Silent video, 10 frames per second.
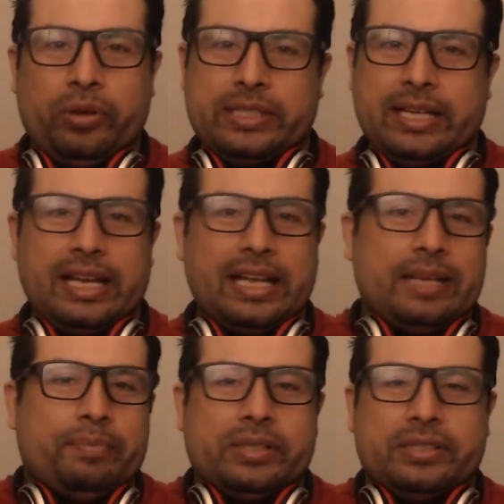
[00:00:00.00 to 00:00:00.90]
de esa
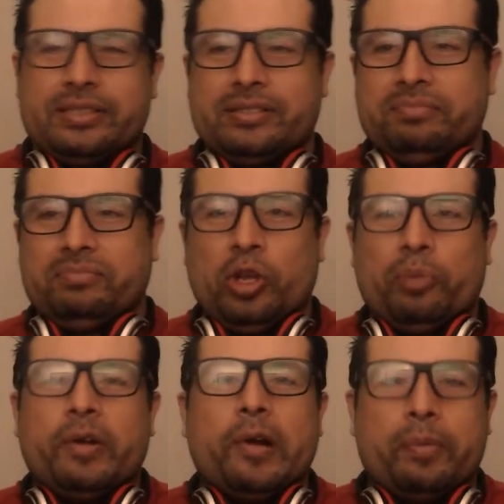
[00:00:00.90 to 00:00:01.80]
calaña, pues no
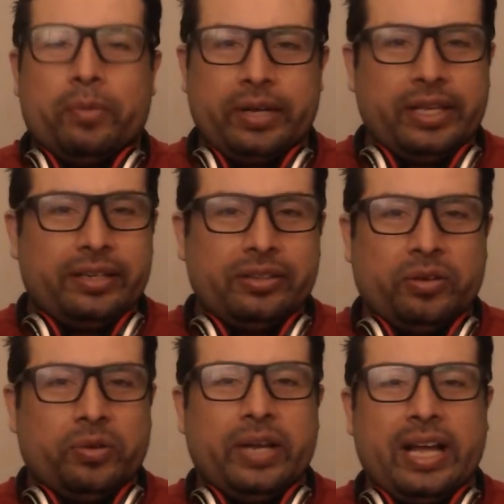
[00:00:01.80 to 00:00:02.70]
me va a morir, no
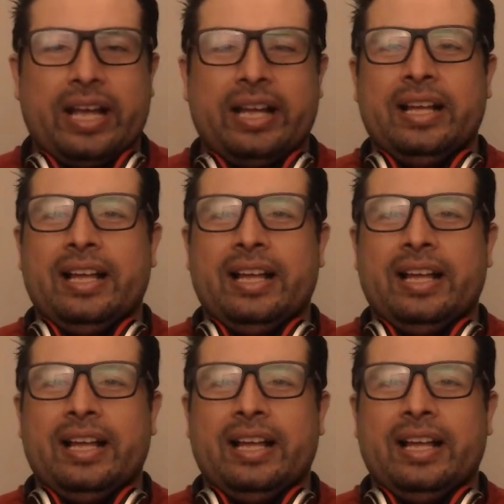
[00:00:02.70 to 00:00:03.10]
voy a